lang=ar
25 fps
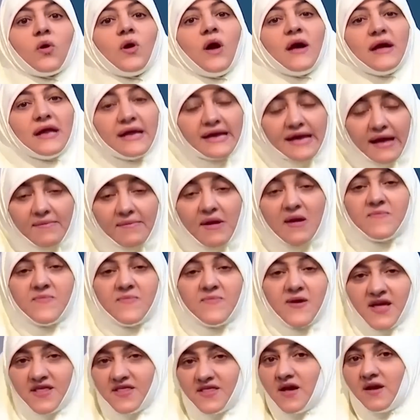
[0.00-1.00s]
والراجل
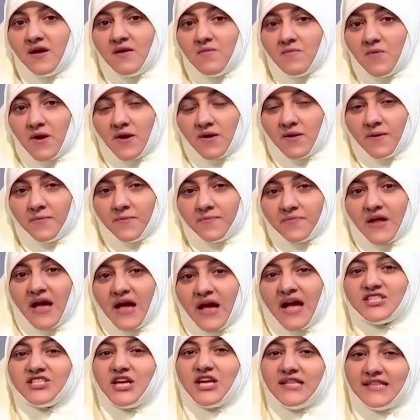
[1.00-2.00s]
كمان بيحتاج المراه
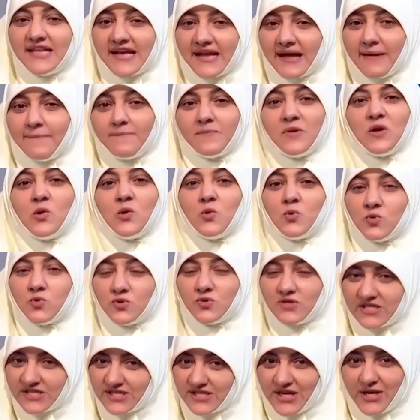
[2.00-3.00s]
عشان تكمله
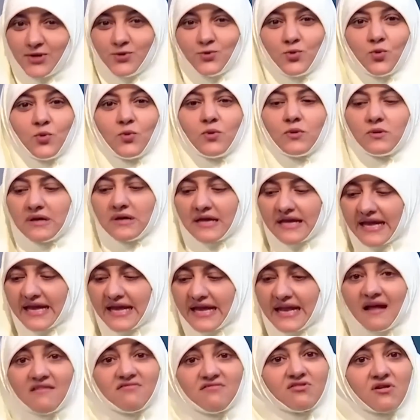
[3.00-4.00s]
وتسعده
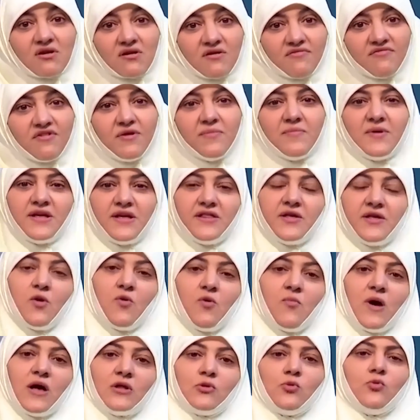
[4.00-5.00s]
كلا الطرفين
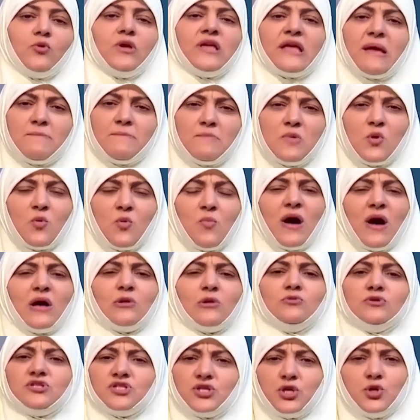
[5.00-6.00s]
بيحتاجوا بعض ويكملوا
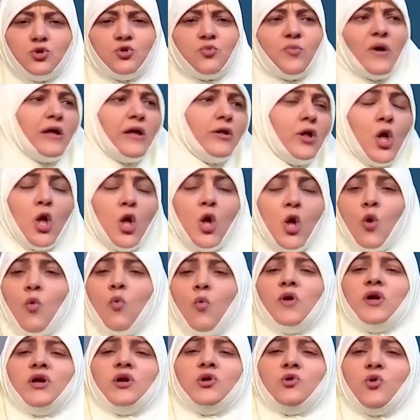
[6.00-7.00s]
بعض ويسعدوا بعض
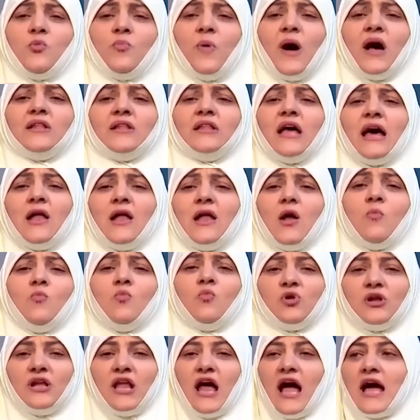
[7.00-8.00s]
ويعينوا بعض على
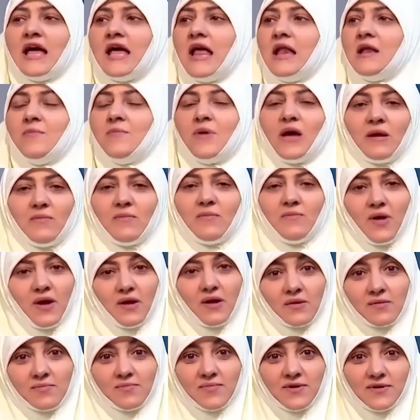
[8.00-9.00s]
امور الحياه اللي ما يعلم
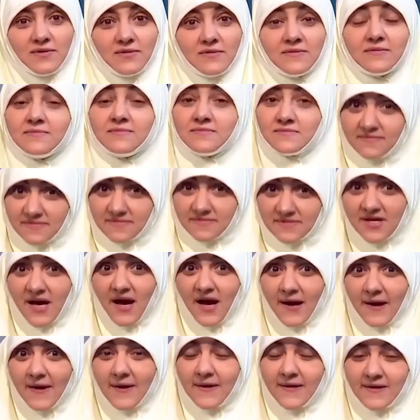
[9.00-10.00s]
بها ربنا
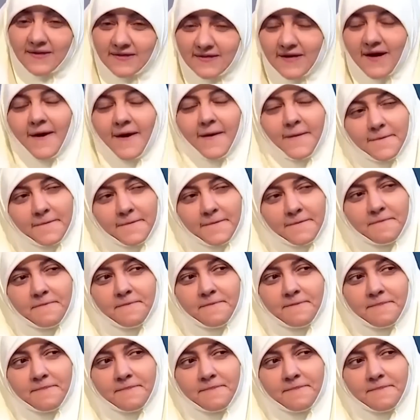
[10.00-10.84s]
صح صح